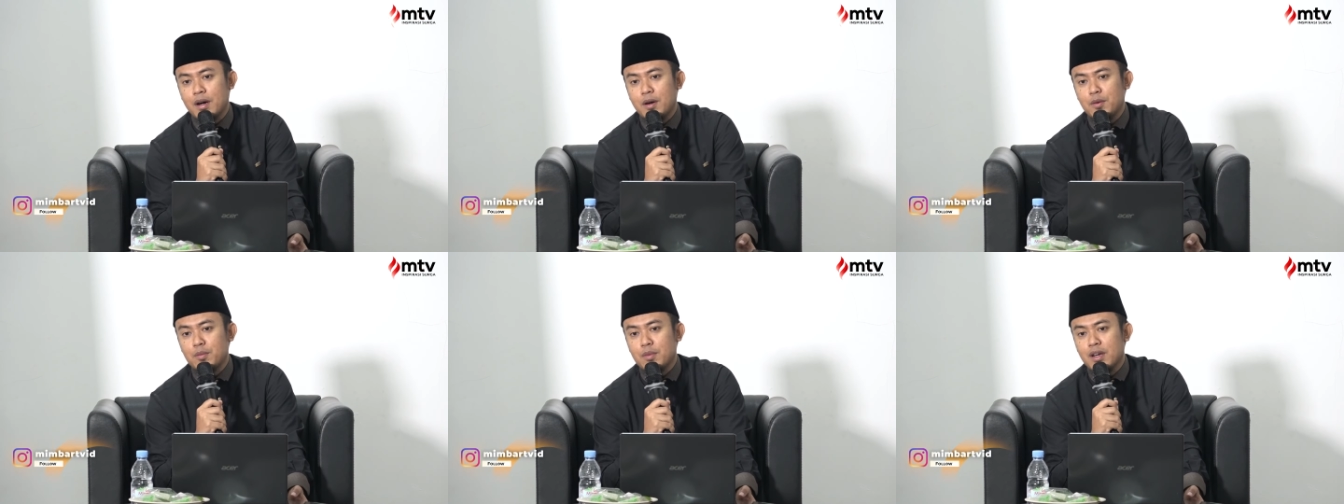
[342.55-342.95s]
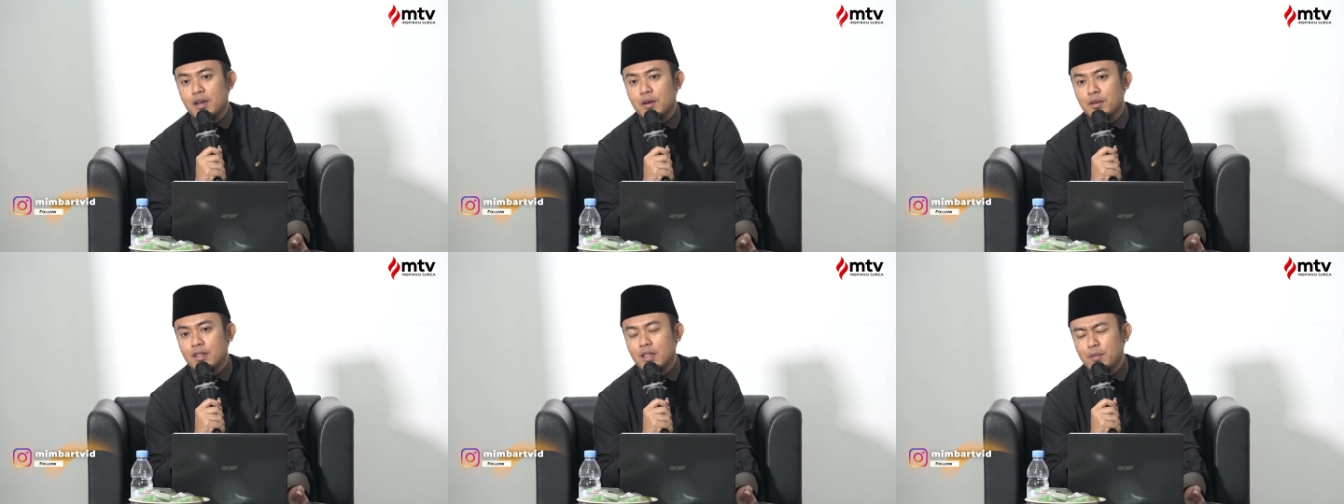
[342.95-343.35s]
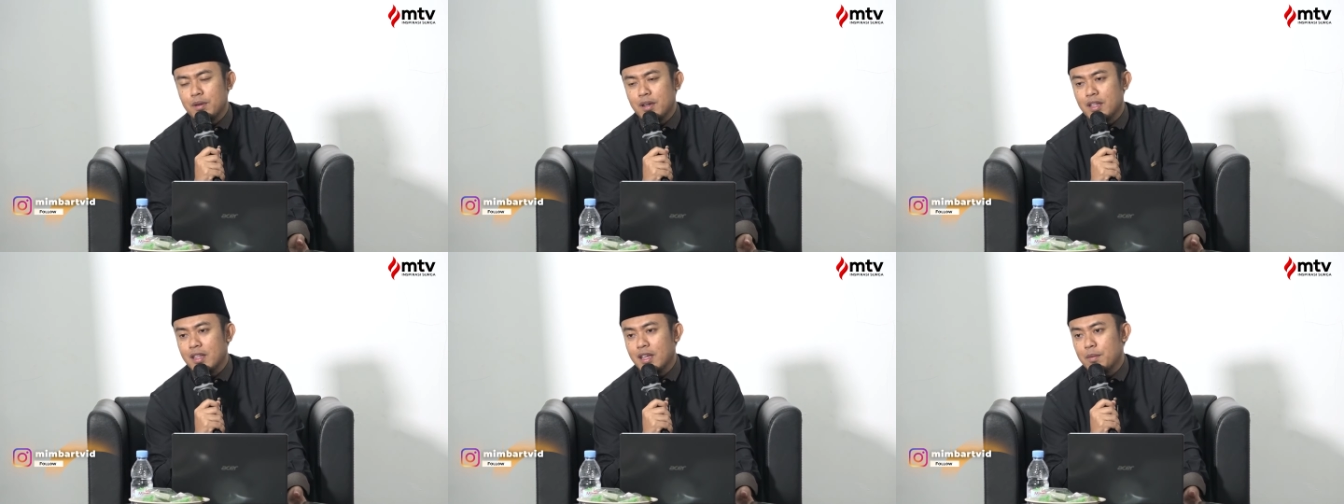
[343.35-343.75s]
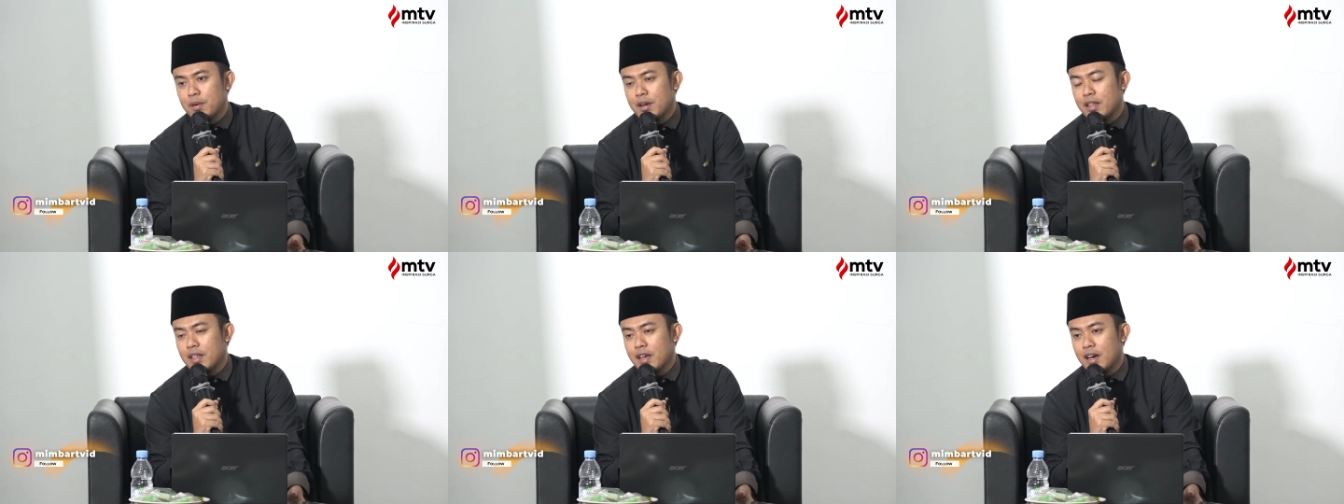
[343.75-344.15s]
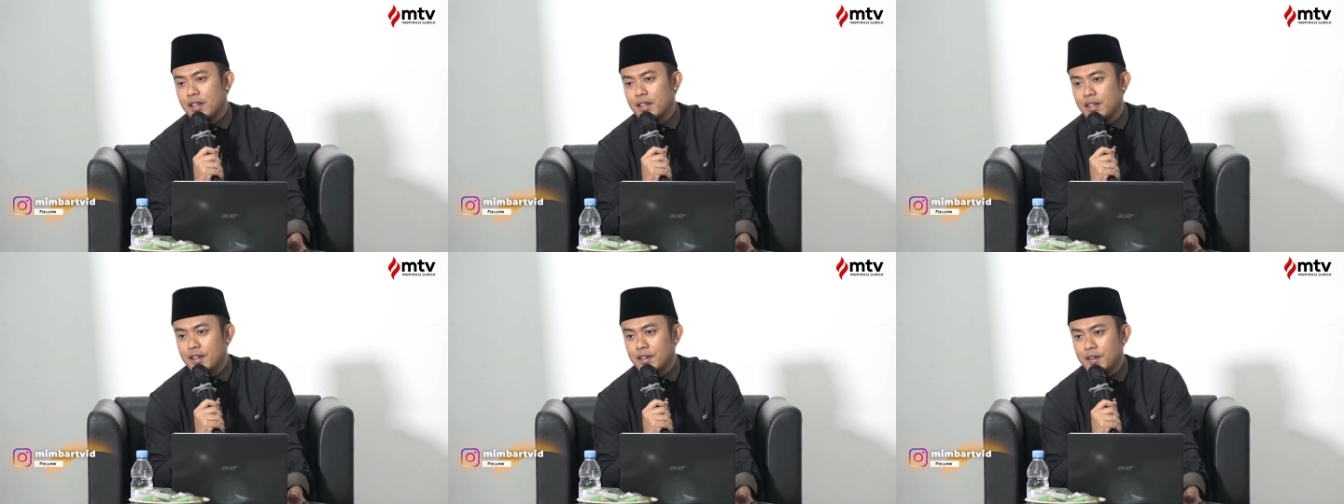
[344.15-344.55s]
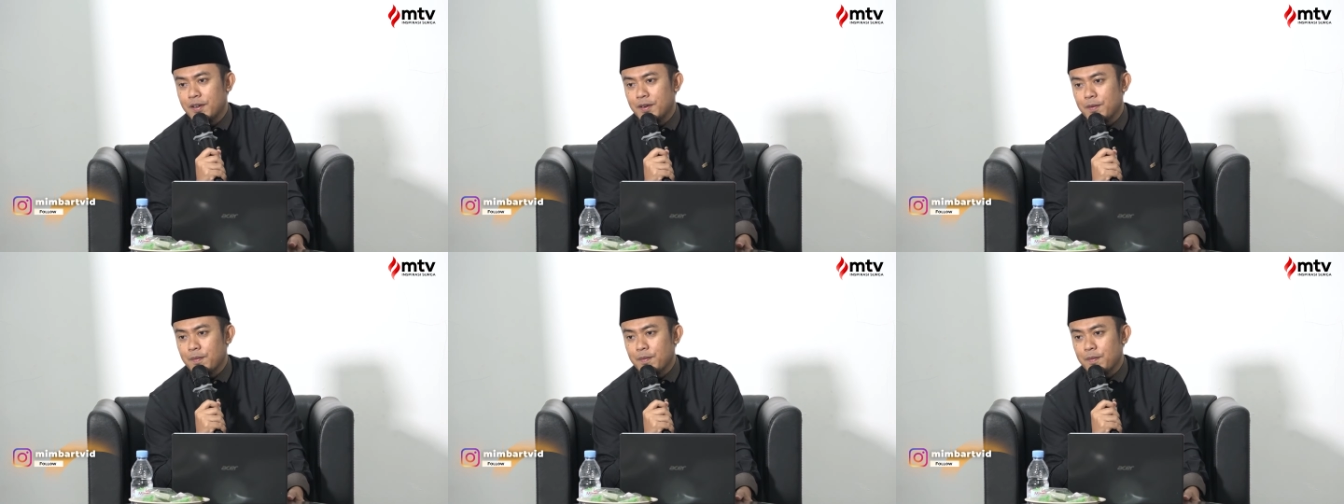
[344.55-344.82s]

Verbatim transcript: mau mengikuti perintah-perintah Allah